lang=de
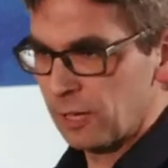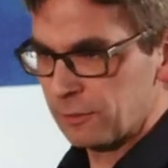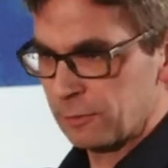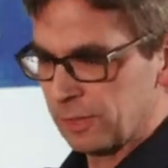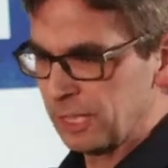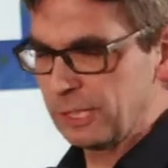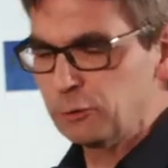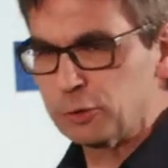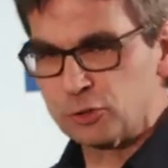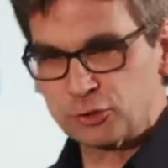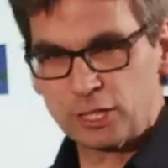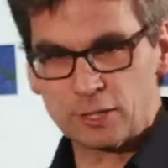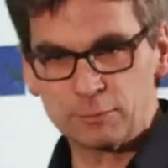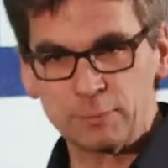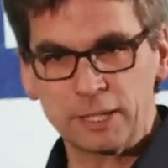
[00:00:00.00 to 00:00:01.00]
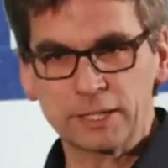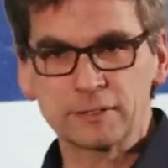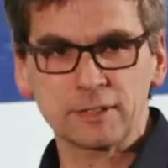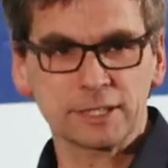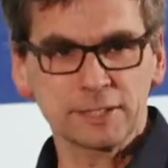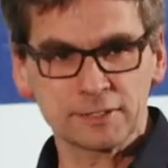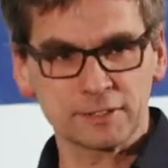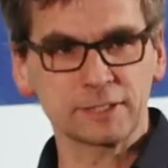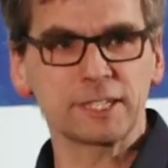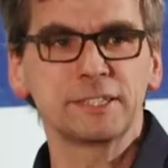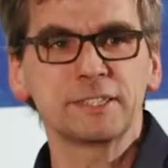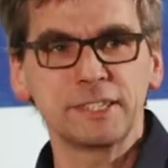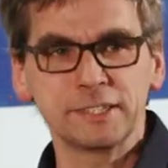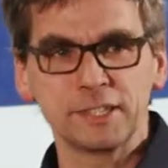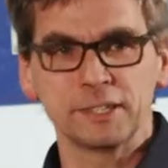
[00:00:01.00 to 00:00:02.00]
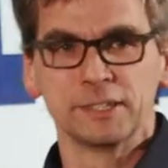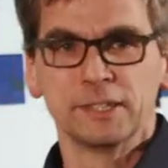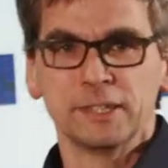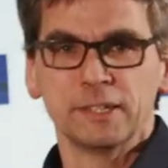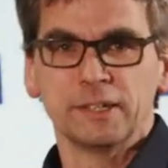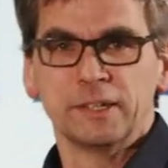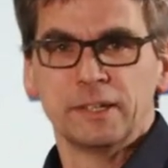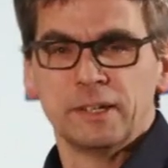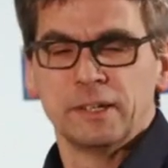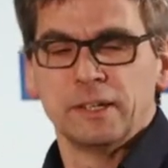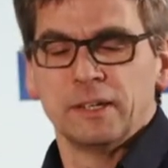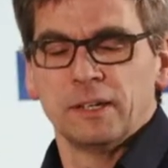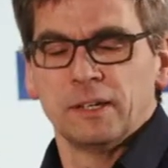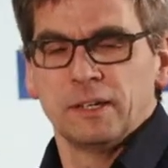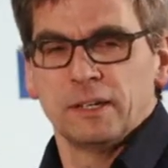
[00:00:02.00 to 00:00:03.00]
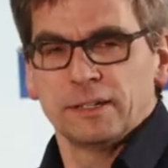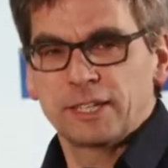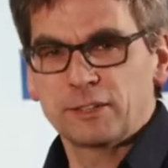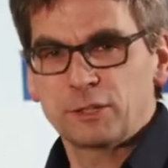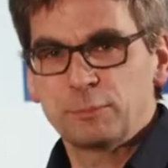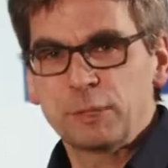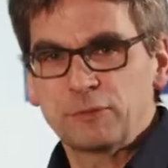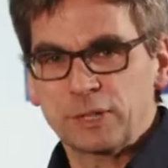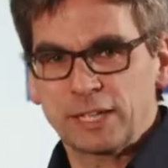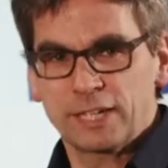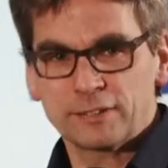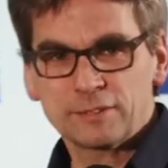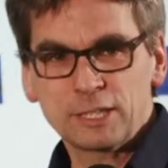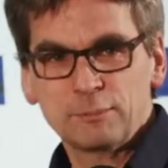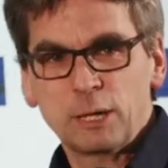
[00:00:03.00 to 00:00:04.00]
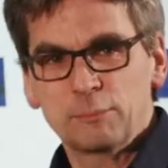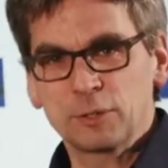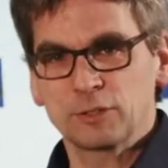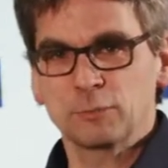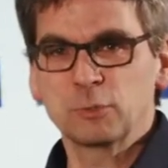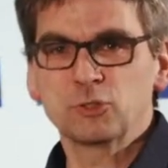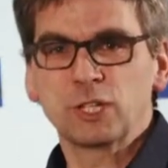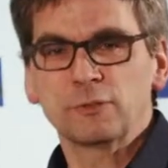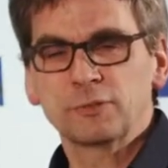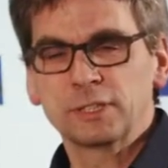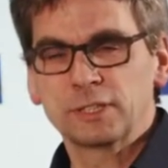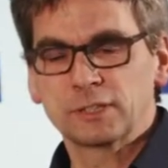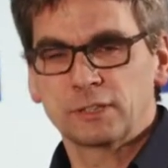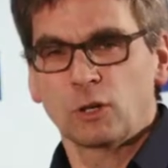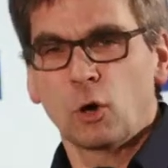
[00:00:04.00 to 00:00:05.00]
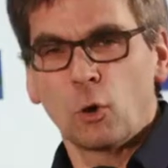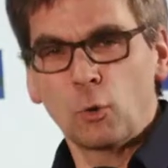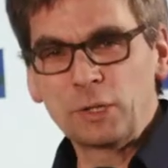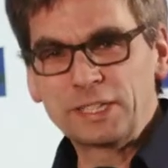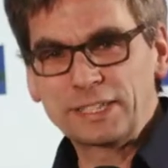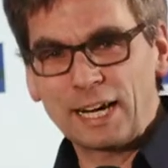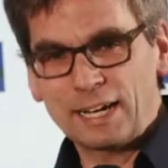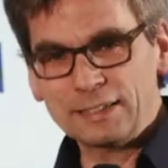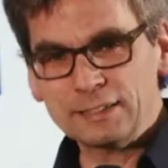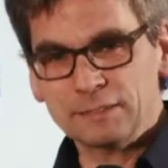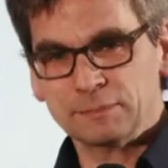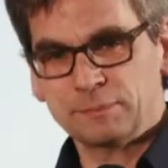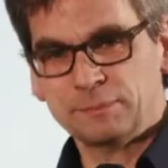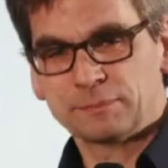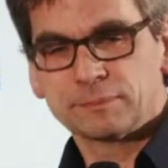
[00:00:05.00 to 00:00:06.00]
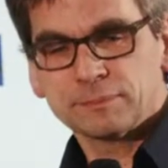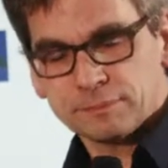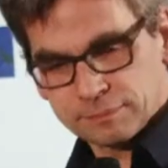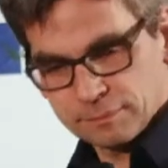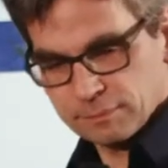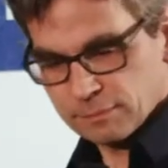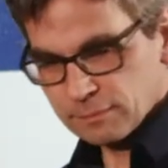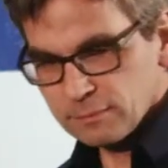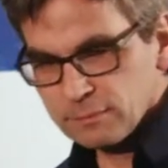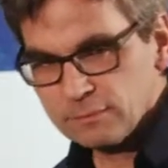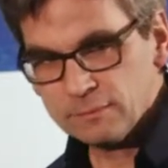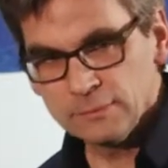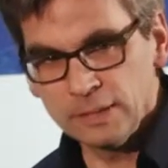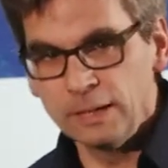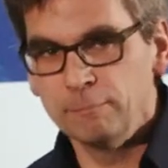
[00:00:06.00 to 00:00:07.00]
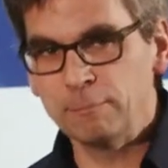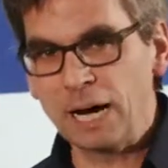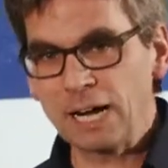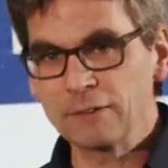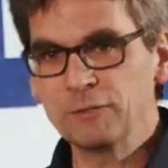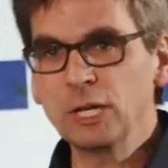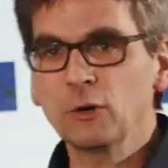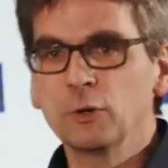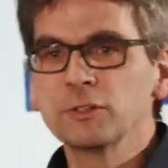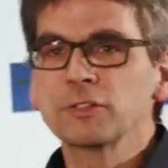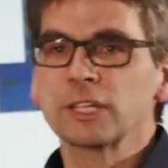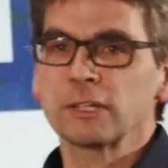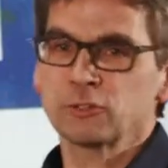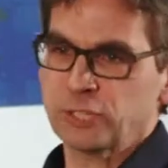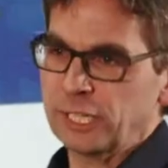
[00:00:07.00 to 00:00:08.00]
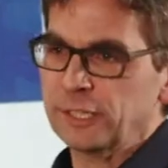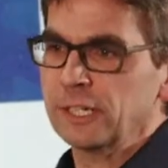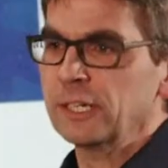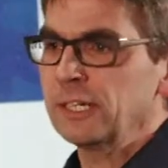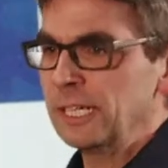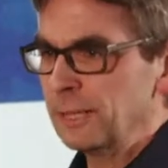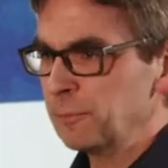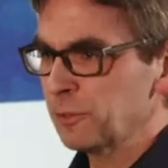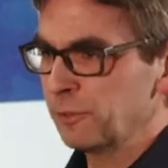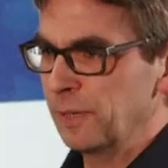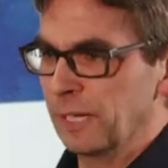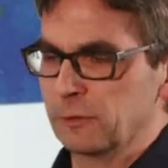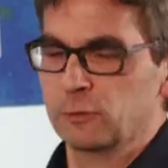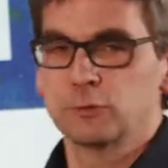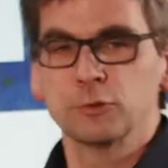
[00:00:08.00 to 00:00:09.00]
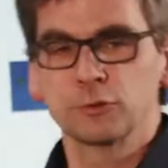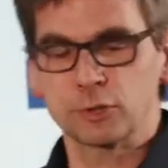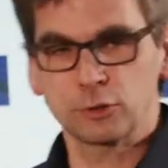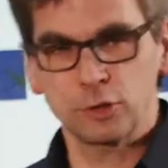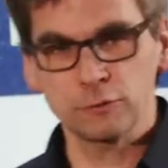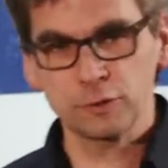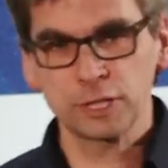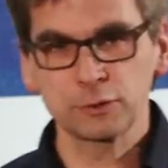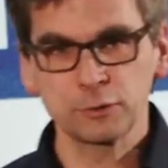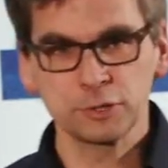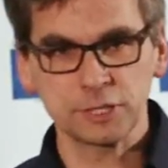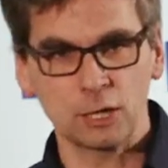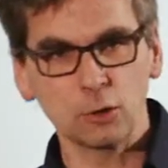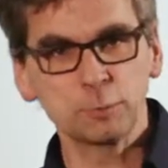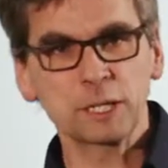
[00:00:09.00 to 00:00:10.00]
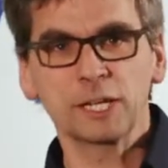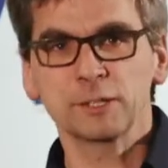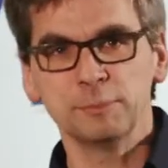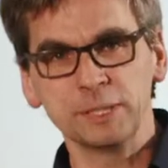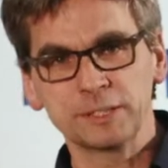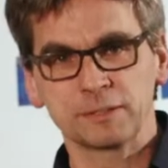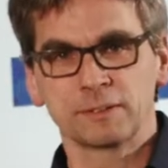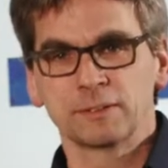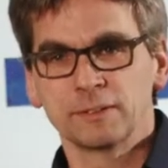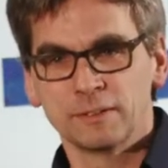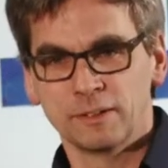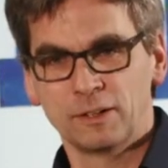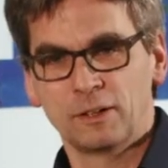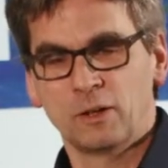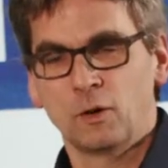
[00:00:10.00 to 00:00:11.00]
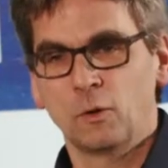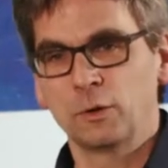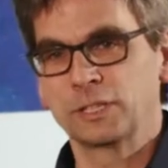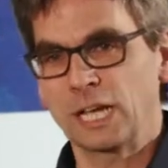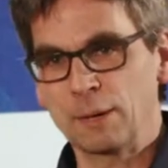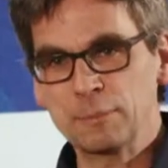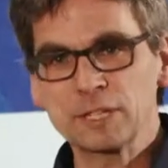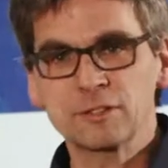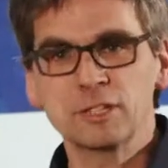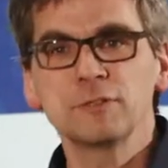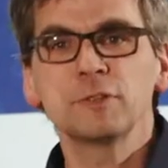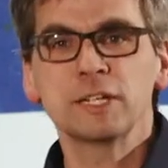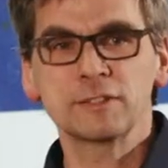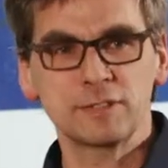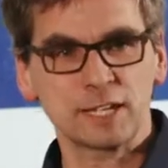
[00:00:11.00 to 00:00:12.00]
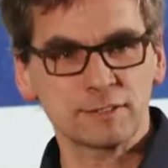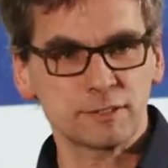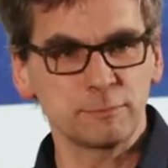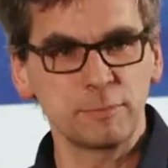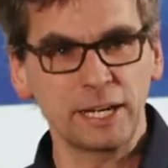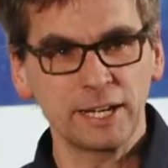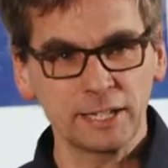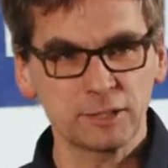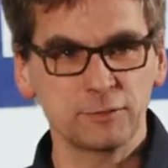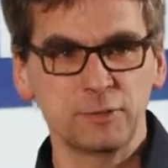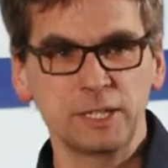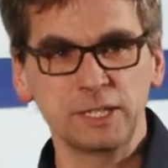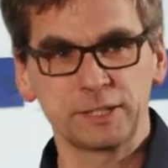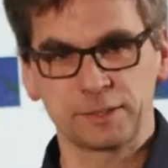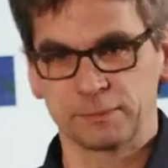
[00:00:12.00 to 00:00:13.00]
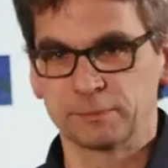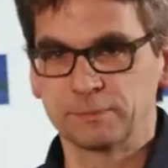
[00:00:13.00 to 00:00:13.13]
die Güterstraßenbahn in Dresden kennt jeder, der sich mit Verkehrsthema ein bisschen beschäftigt. Und dann machen wir unsere Städte lebenswert und unsere Dörfer natürlich auch gleich mit. Und damit sind wir in Sachsen mehrheitsfähig.